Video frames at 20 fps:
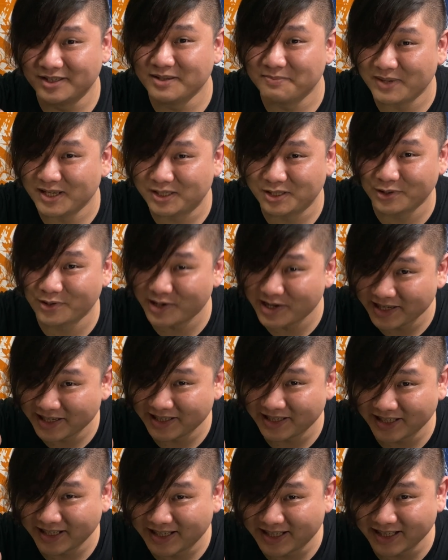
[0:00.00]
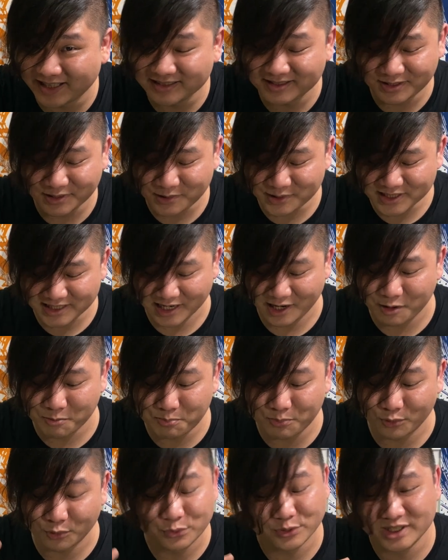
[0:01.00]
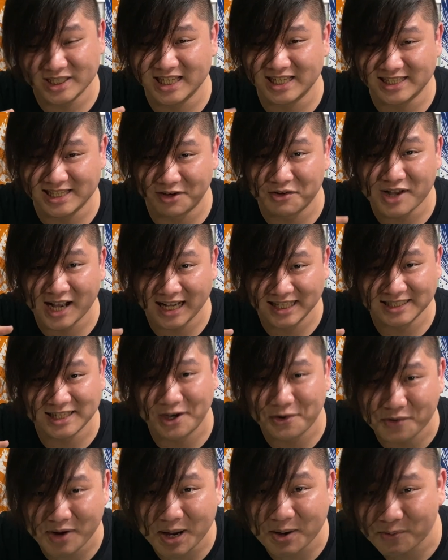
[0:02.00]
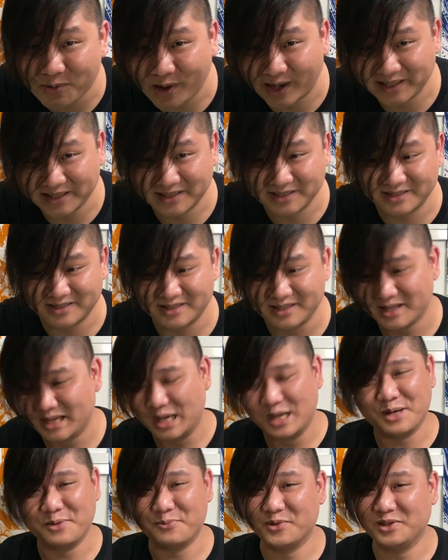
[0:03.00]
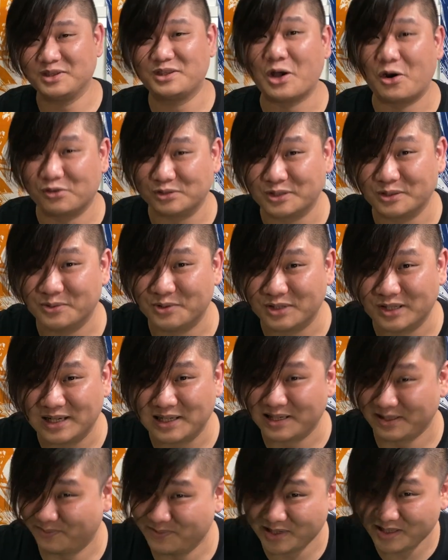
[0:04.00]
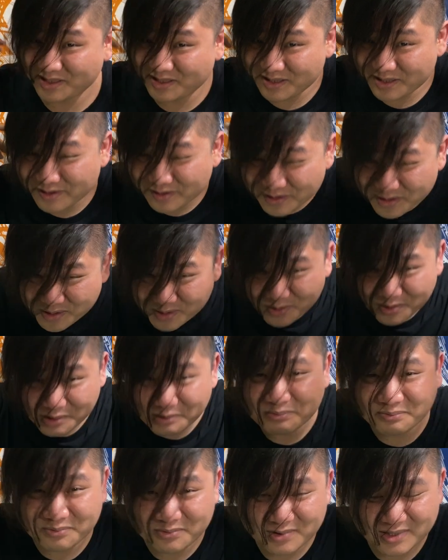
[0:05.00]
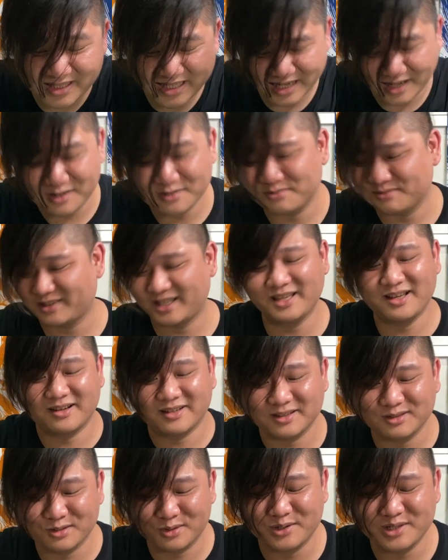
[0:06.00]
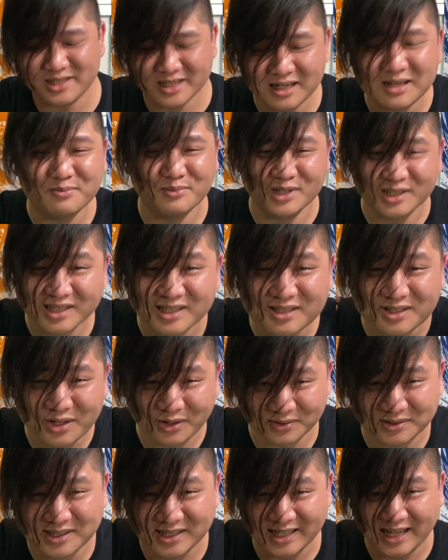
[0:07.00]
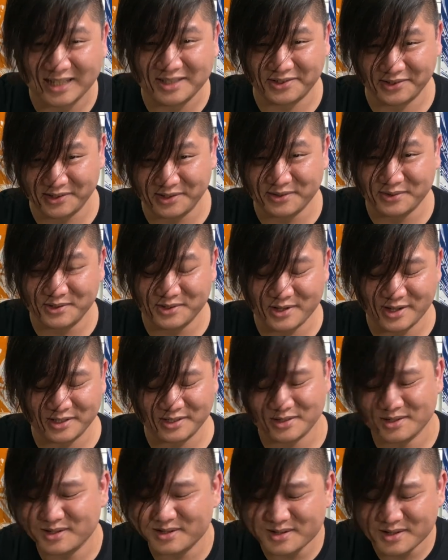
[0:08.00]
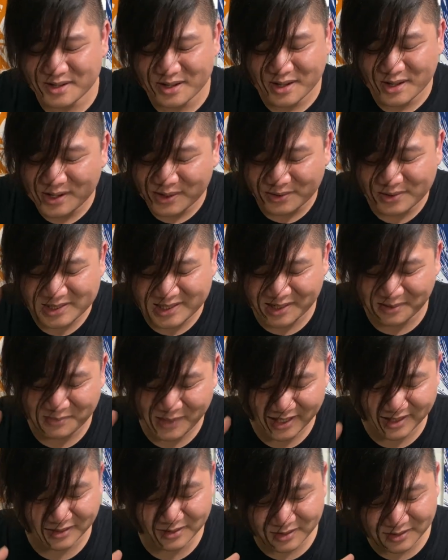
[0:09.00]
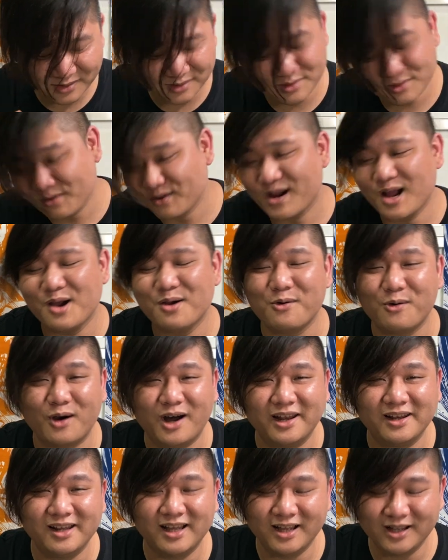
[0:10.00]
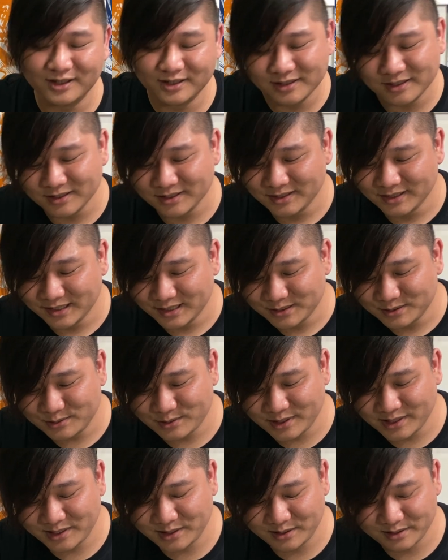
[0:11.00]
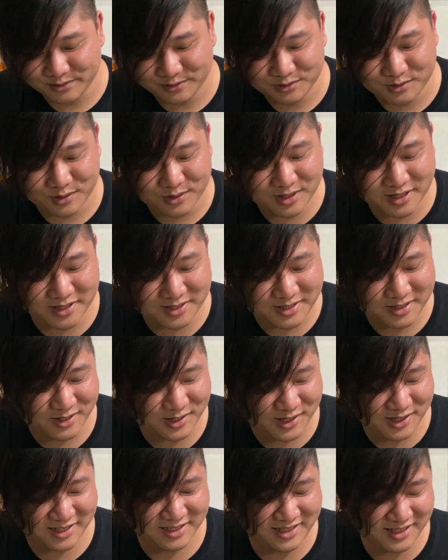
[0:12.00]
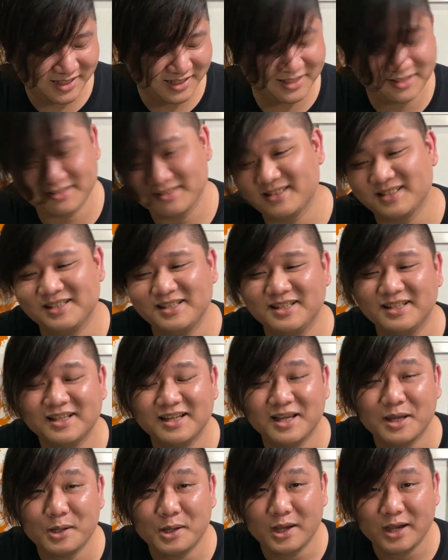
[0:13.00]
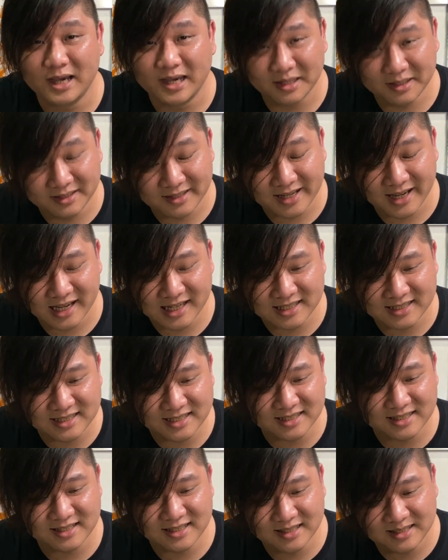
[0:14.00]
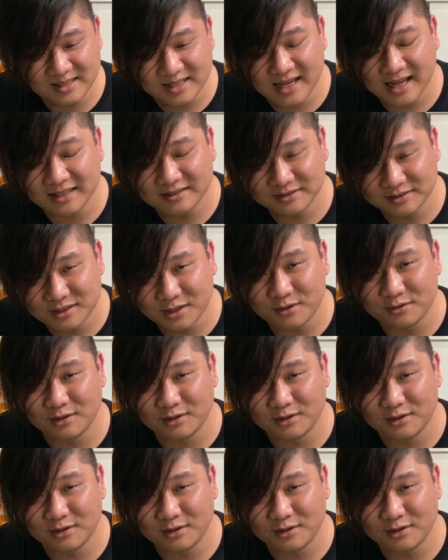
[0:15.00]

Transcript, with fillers: 被推了一个坑，就会想要补一些小卡甲回来玩。你，你们懂对不对？你们如果想要听到更多音效，你们一定懂这个感觉对不对？就是会想要买更多东西回来玩呢。所以我觉得说这个东西很开心、很感动，